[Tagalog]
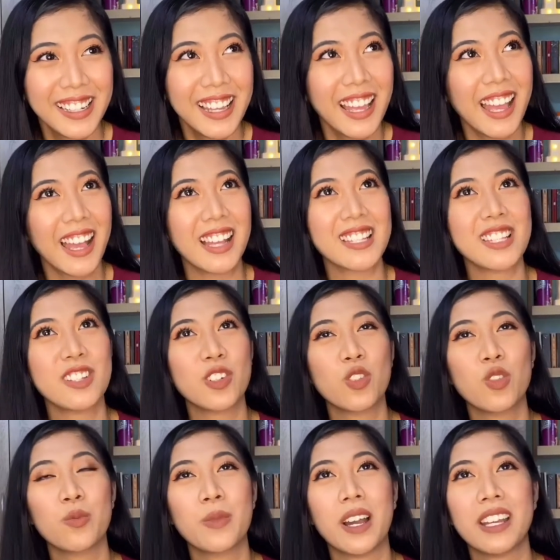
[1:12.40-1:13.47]
As in, kung
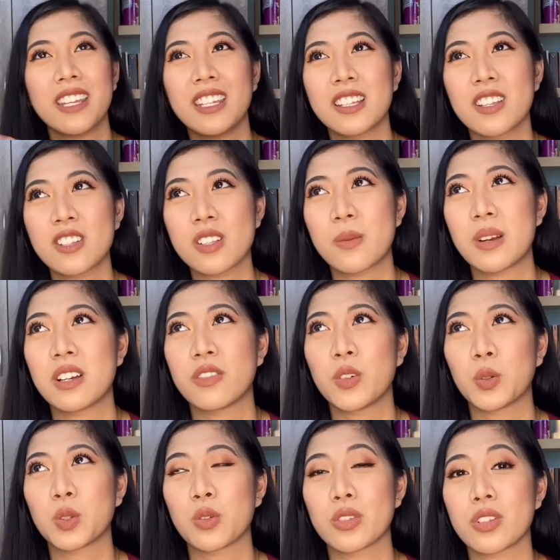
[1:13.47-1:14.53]
makikita niyo sa mga
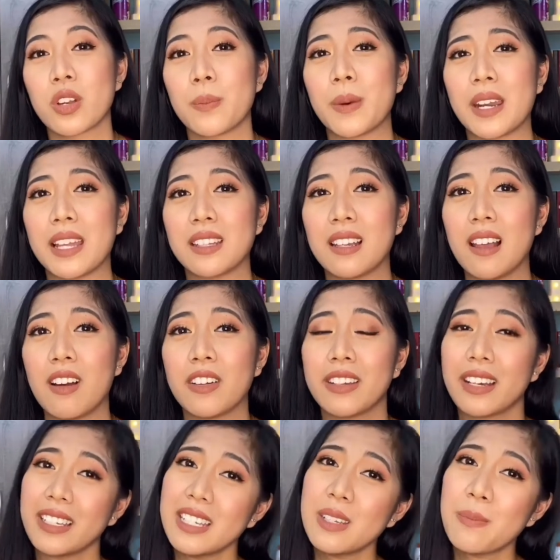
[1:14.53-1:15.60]
photos ko, parati lang ako
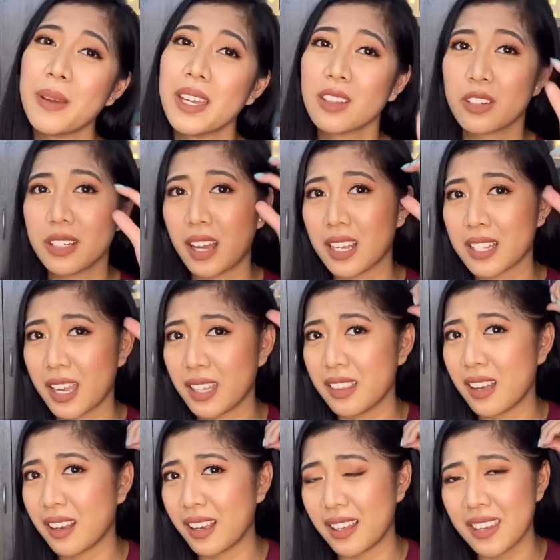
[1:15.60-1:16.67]
nakaipit or nakaside ng
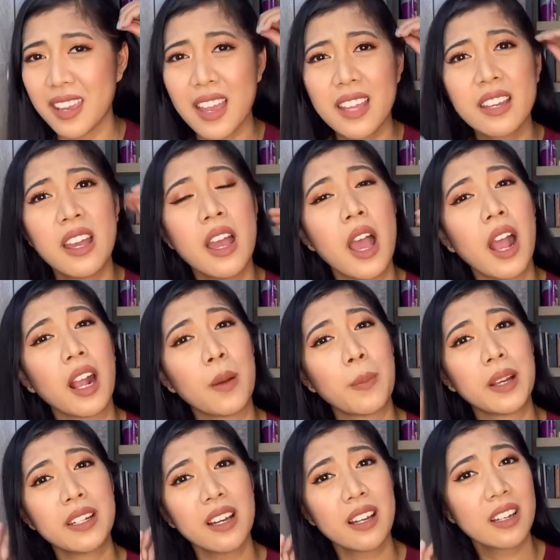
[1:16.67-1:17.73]
ganyan. Kapag
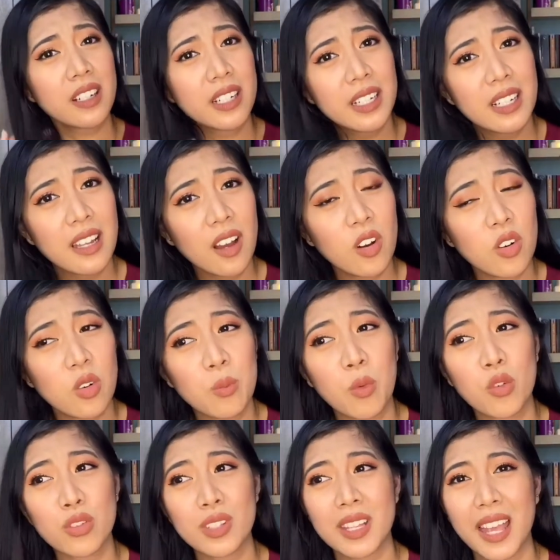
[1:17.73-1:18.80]
naka-curl ako,
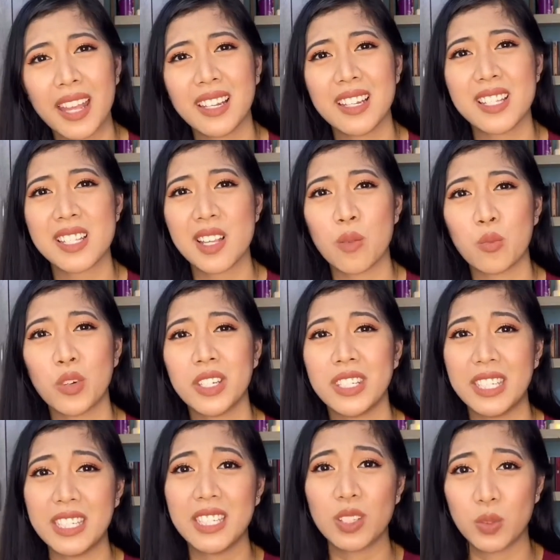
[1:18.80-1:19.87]
most likely someone
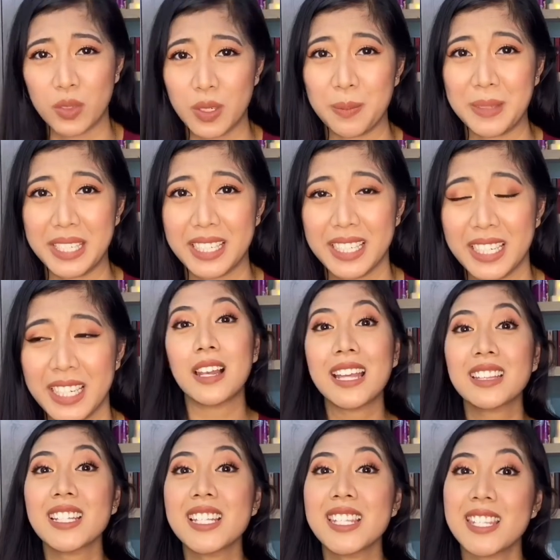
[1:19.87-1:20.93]
did it for me. Let
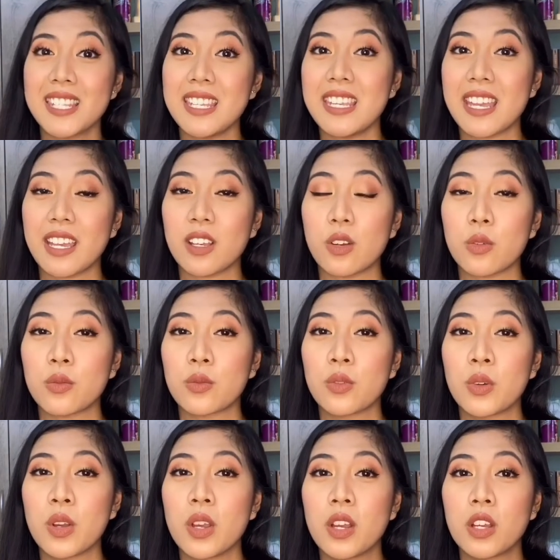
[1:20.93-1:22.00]
us see if
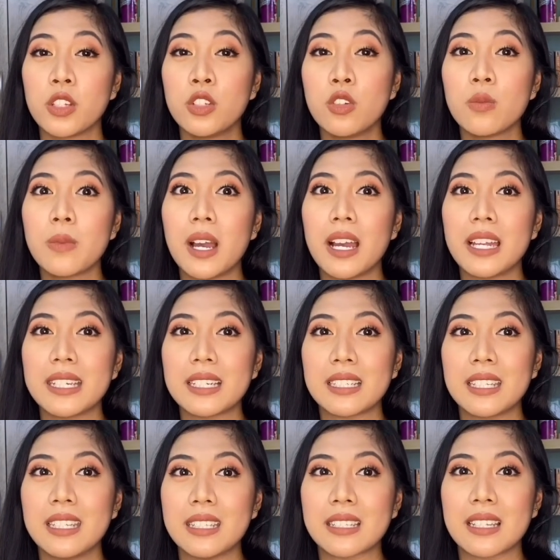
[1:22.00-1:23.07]
yung mga
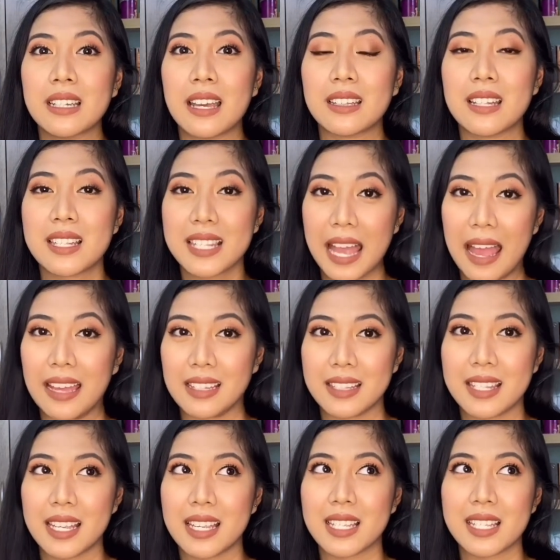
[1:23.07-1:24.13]
nakikita natin sa ads
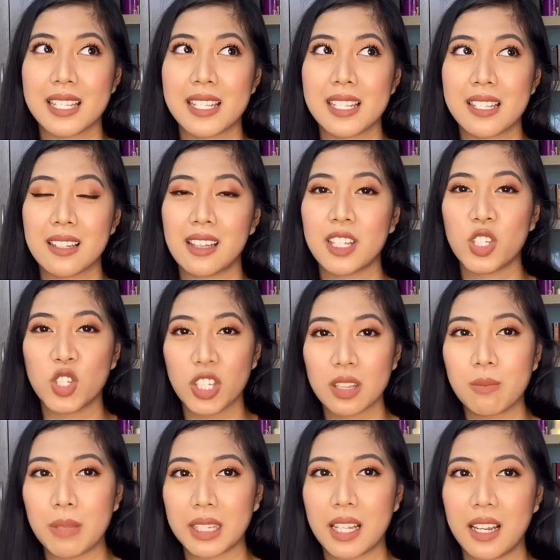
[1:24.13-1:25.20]
is legit
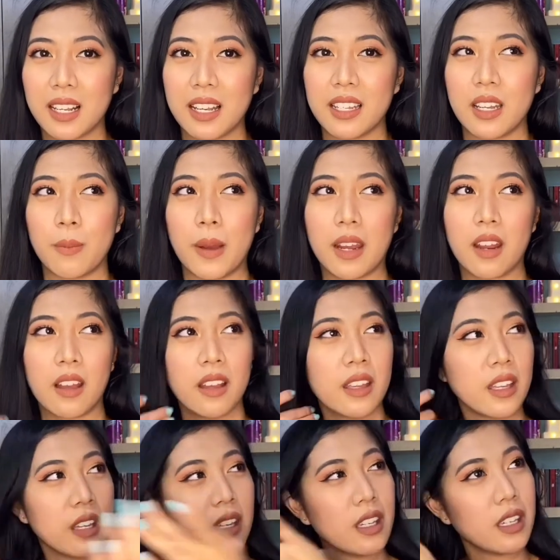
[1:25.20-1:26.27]
ba talaga na parang
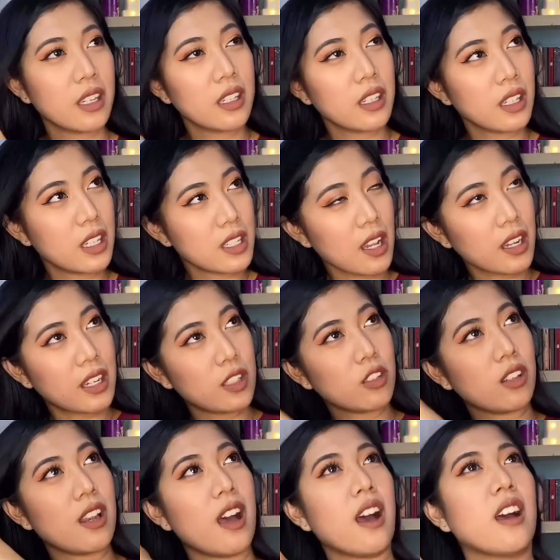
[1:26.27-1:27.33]
isang ganun lang,